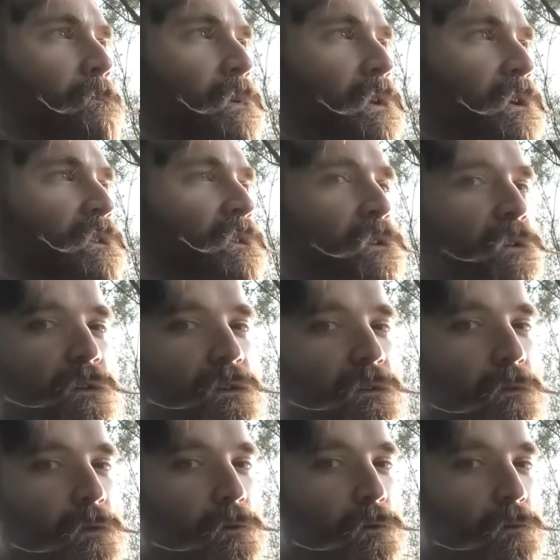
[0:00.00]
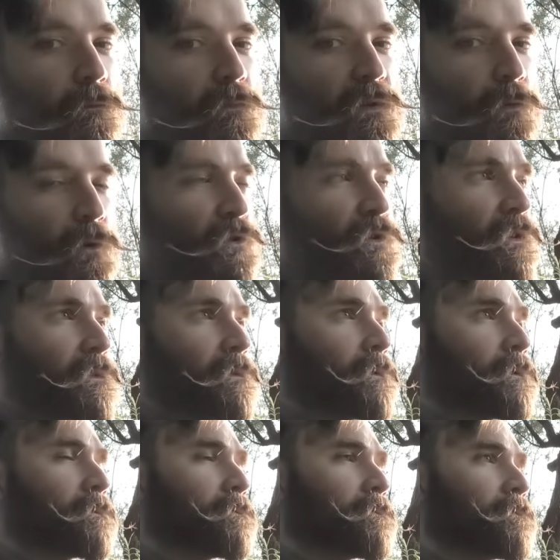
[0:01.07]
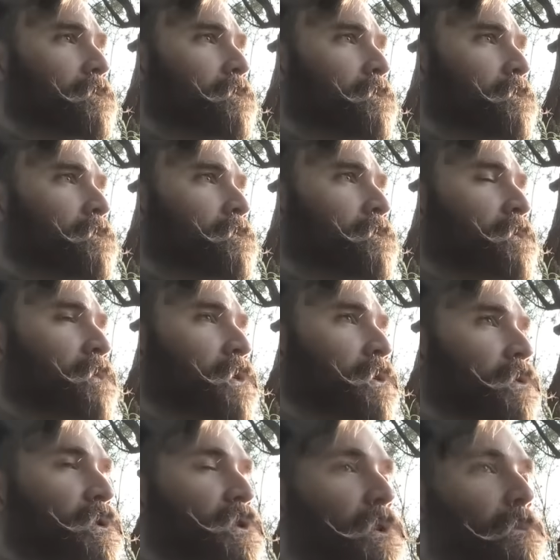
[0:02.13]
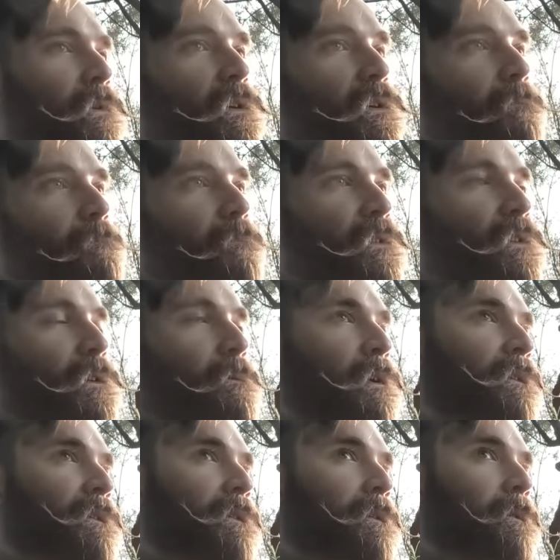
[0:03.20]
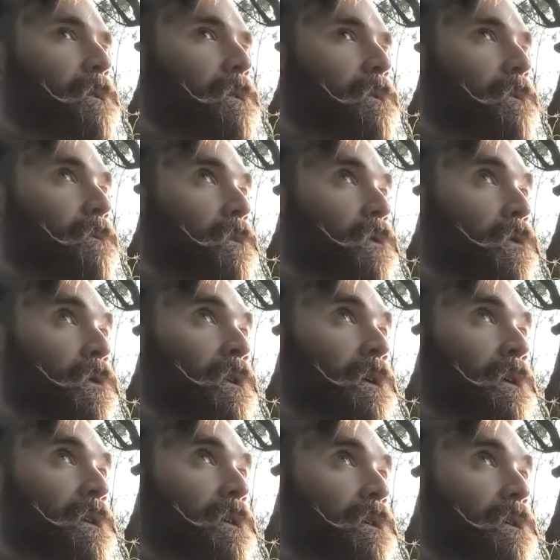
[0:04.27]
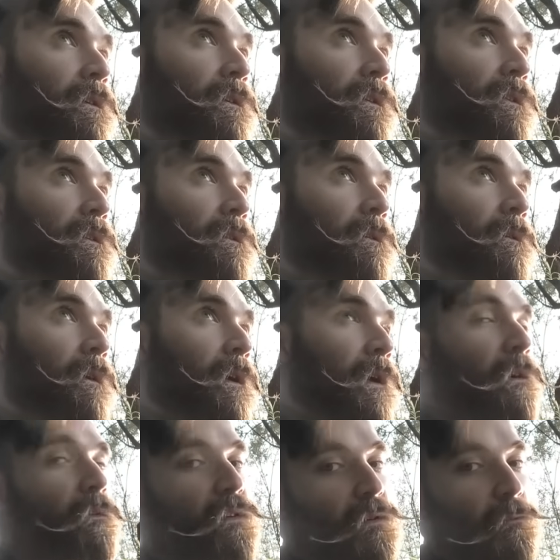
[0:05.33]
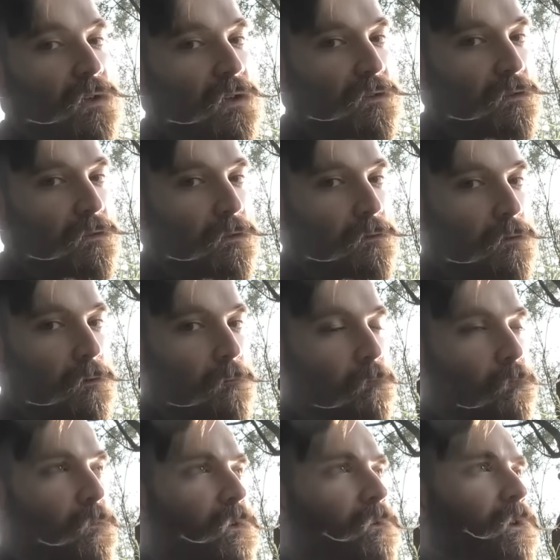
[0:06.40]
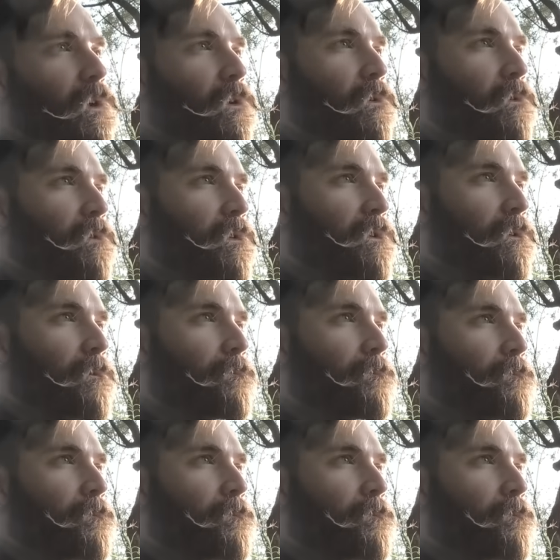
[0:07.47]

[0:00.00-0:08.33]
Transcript: переоценил свое творчество, то, чем я занимался года эдак с 18 в таком виде.